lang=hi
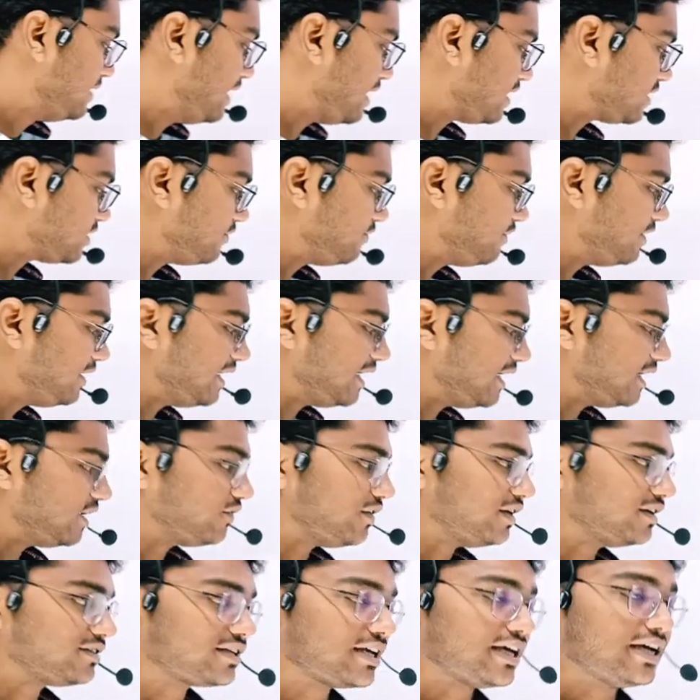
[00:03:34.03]
नेक्स्ट फ्री
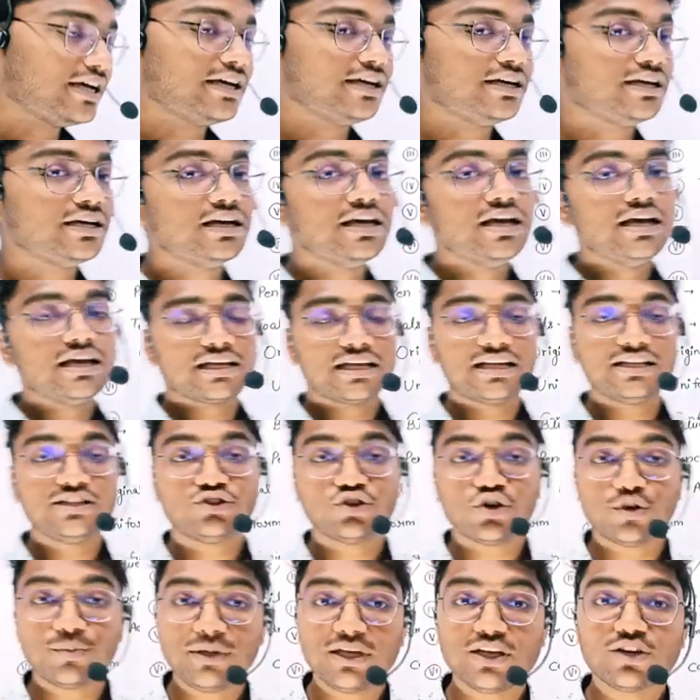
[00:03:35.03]
एडवाइस क्या है कि
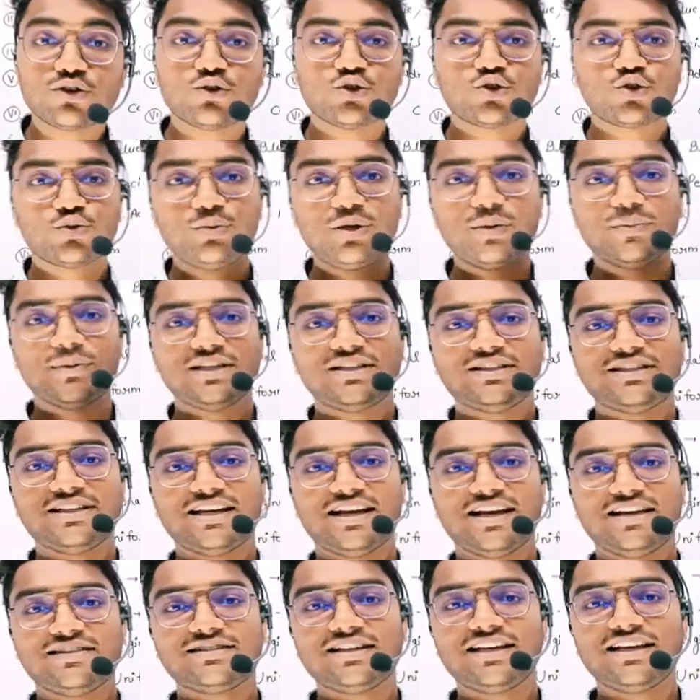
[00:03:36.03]
जो भी कुछ भी बच्चे
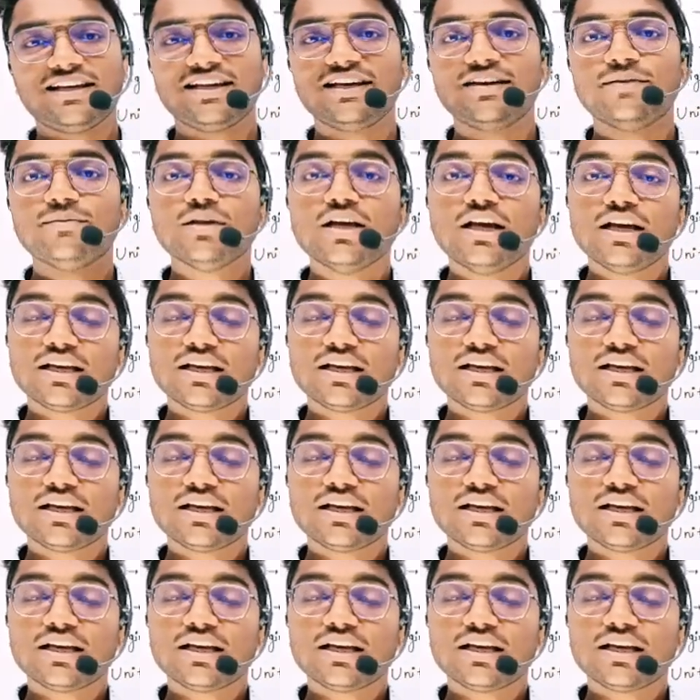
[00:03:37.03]
ऐसे हैं